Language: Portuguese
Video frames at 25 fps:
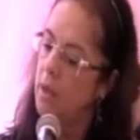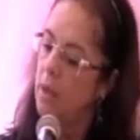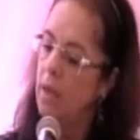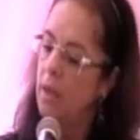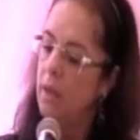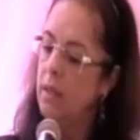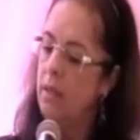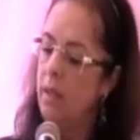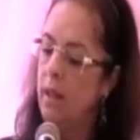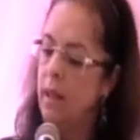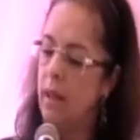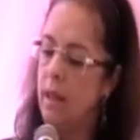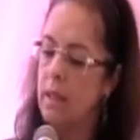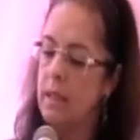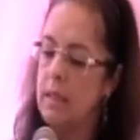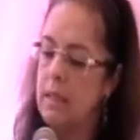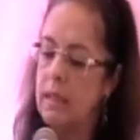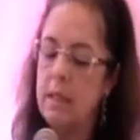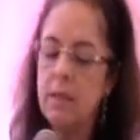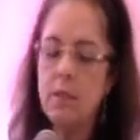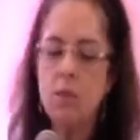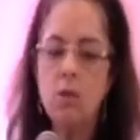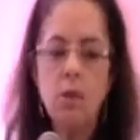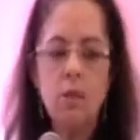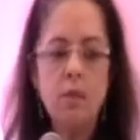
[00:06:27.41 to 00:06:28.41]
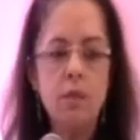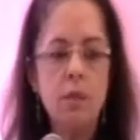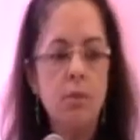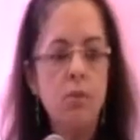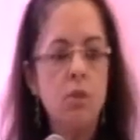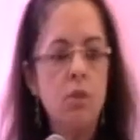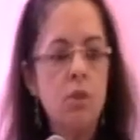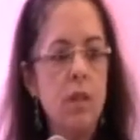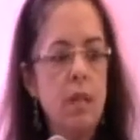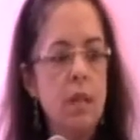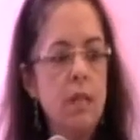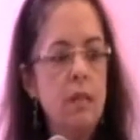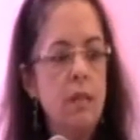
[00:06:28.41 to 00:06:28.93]
e dessas nós
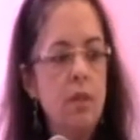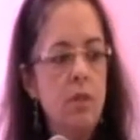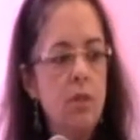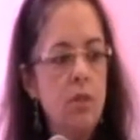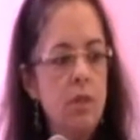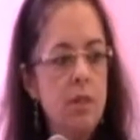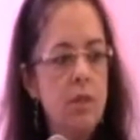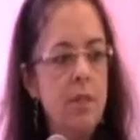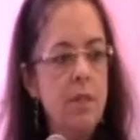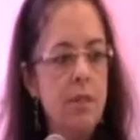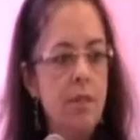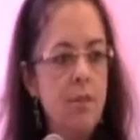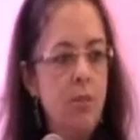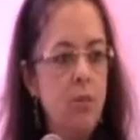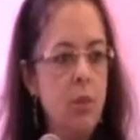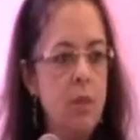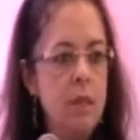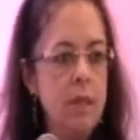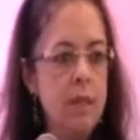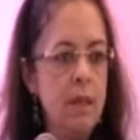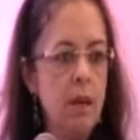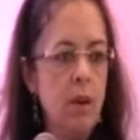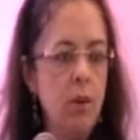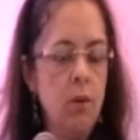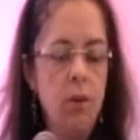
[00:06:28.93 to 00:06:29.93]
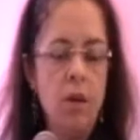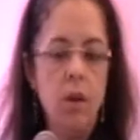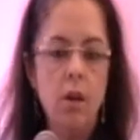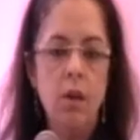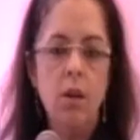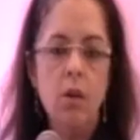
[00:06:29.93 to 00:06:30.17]
temos essa distribuição.